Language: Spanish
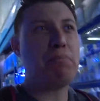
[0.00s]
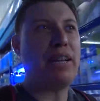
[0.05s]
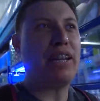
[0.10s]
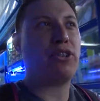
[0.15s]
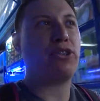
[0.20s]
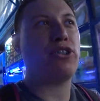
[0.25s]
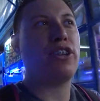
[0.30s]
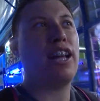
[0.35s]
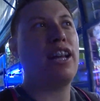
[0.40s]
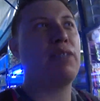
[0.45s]

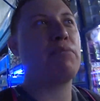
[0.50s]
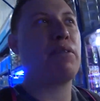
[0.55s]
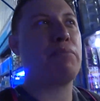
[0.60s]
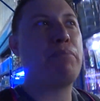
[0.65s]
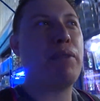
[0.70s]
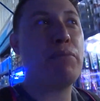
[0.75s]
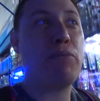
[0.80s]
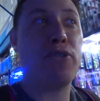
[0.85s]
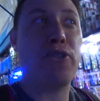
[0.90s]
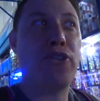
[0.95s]
personales mi
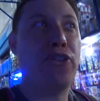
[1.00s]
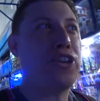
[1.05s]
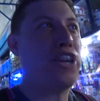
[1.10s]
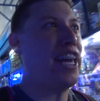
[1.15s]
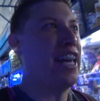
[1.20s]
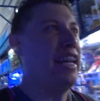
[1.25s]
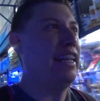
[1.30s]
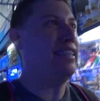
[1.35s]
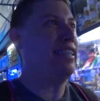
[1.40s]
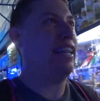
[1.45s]
primo no
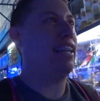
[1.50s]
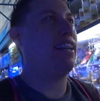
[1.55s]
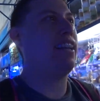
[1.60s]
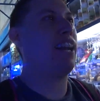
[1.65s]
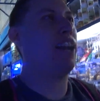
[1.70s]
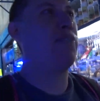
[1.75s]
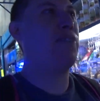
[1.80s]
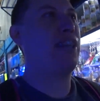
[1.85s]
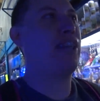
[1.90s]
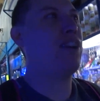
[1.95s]
quiere salir
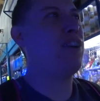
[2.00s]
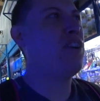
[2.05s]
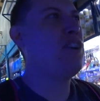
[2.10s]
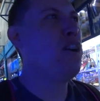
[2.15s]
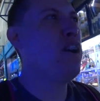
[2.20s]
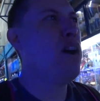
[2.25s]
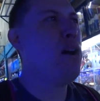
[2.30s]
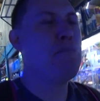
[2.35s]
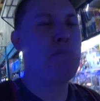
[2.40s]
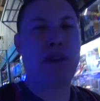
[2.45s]
en el video,
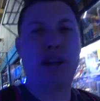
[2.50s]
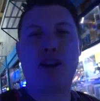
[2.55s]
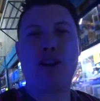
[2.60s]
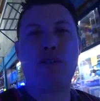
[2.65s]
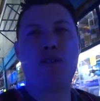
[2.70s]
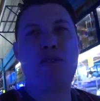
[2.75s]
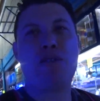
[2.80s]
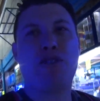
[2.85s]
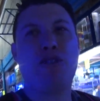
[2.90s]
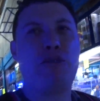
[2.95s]
pero en
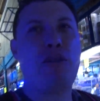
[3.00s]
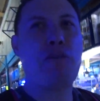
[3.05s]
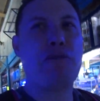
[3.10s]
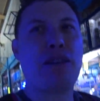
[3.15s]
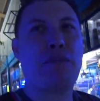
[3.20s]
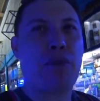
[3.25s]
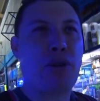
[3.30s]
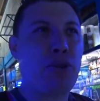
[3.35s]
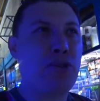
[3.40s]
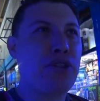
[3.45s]
un momento le
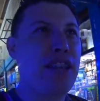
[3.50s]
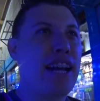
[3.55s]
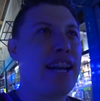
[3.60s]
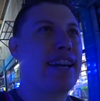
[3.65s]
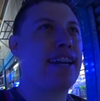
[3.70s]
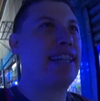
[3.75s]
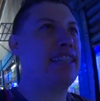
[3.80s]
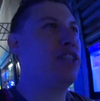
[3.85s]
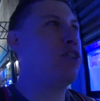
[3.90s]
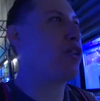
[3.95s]
vamos a
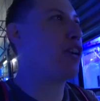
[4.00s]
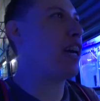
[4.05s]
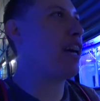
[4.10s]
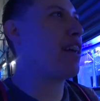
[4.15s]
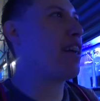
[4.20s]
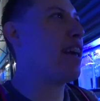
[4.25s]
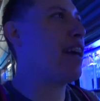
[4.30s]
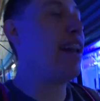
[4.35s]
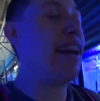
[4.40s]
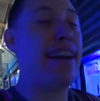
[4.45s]
preguntar qué es lo que
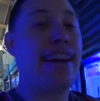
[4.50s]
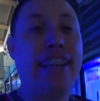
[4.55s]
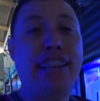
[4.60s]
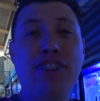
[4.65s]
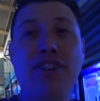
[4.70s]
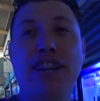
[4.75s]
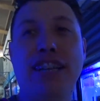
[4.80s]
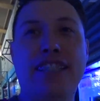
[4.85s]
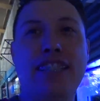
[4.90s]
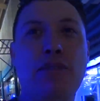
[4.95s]
quiere, qué
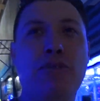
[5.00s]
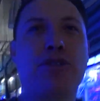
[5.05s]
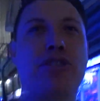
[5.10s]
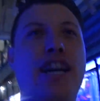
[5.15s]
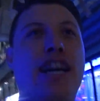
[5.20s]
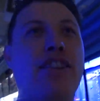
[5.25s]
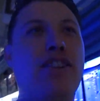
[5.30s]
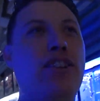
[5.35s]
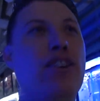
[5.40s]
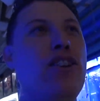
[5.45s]
es lo que está
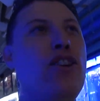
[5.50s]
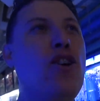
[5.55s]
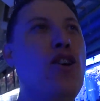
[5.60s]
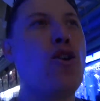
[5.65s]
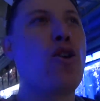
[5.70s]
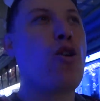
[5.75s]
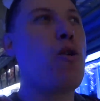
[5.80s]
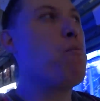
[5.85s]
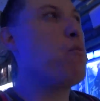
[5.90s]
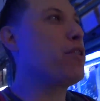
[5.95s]
buscando,
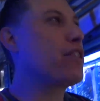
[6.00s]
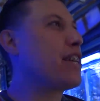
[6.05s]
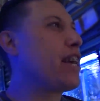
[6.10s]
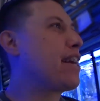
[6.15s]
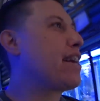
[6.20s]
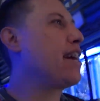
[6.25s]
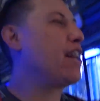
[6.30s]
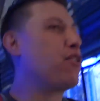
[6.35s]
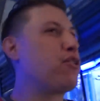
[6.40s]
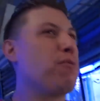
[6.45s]
cómo es que
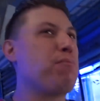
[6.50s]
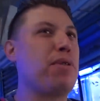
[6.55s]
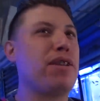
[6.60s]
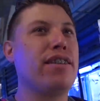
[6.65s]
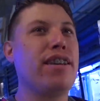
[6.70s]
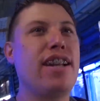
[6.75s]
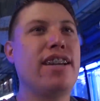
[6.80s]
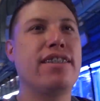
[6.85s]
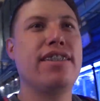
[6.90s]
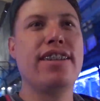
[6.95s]
quiere su
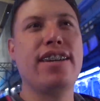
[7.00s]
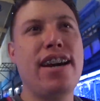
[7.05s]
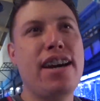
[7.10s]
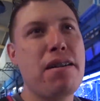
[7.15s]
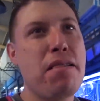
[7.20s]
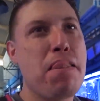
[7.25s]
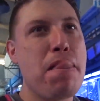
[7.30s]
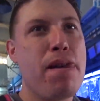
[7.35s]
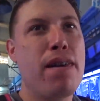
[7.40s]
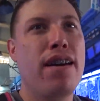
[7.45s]
crecer, así que
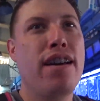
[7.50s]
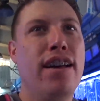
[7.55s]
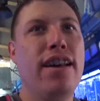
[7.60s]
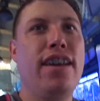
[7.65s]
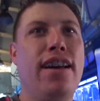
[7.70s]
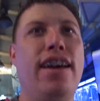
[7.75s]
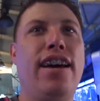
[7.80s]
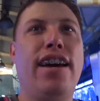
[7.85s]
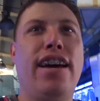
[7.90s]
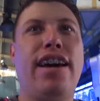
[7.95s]

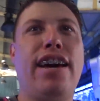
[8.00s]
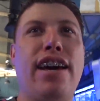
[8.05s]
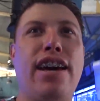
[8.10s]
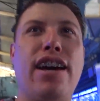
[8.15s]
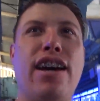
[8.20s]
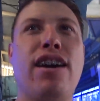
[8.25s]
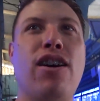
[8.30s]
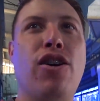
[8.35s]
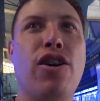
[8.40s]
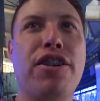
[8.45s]

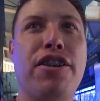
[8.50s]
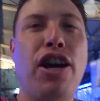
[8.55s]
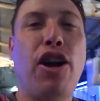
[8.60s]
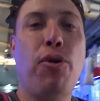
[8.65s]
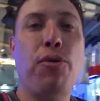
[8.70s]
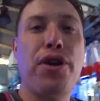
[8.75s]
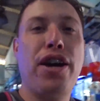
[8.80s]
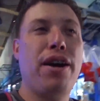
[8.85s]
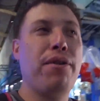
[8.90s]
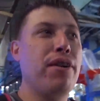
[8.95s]
eh, ahorita
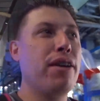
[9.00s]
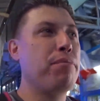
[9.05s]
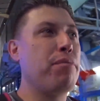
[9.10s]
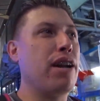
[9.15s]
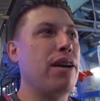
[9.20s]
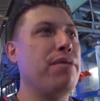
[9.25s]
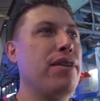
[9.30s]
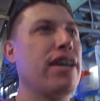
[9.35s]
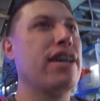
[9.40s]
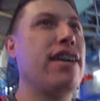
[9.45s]
lo voy a ir a ver
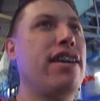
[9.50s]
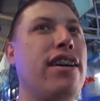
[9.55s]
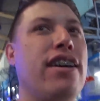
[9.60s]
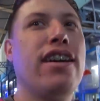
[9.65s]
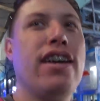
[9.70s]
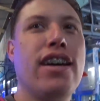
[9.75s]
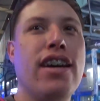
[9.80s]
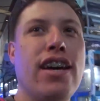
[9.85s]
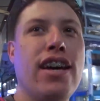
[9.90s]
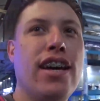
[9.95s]
para ver qué, eh,
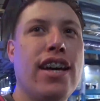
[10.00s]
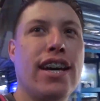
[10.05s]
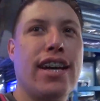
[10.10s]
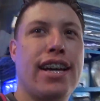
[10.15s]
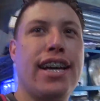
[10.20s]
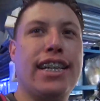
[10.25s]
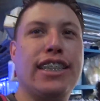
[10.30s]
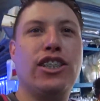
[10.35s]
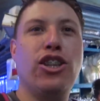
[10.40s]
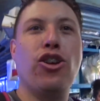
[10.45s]

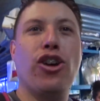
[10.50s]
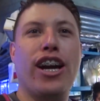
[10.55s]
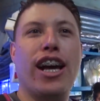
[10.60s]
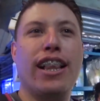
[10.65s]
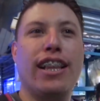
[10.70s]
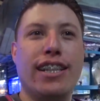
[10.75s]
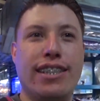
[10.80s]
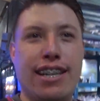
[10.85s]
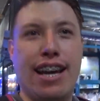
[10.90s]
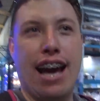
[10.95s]
qué es lo que
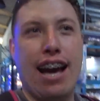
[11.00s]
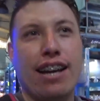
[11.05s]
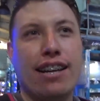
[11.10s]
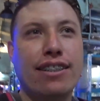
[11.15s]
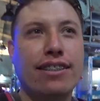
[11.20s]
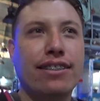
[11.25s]
él desea.